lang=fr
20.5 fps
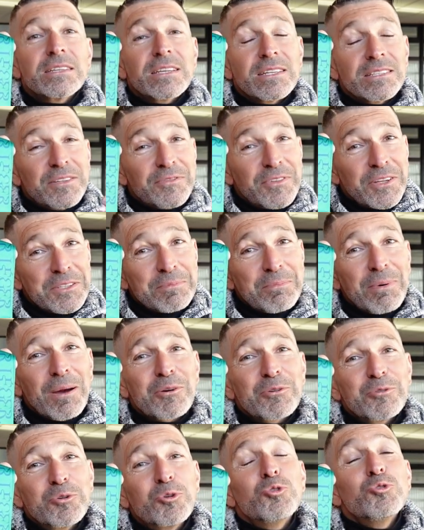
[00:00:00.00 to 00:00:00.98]
qui était faite
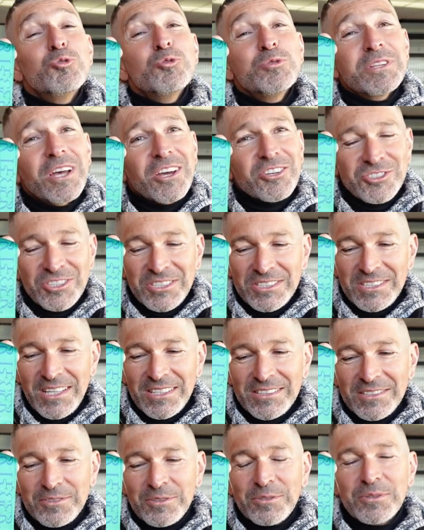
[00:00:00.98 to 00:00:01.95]
par une
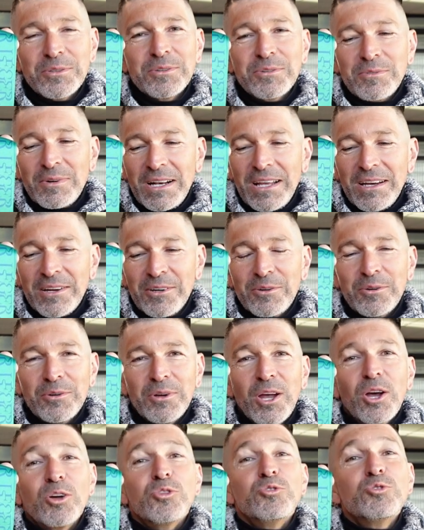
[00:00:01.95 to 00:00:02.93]
architecte, voilà,
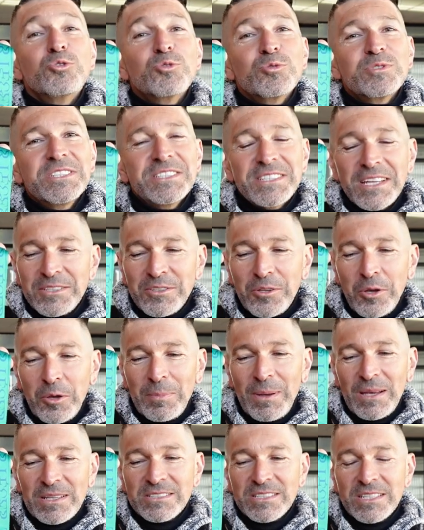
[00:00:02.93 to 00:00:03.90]
new
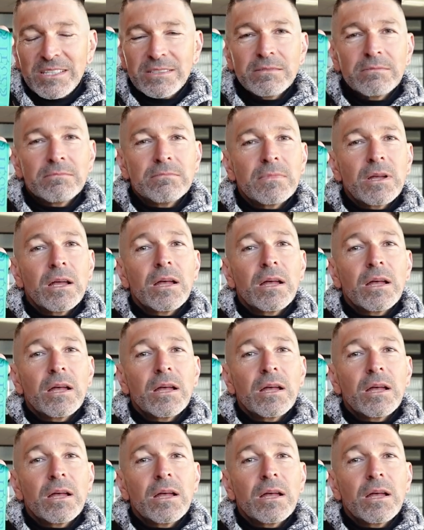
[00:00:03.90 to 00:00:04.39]
designer parisienne.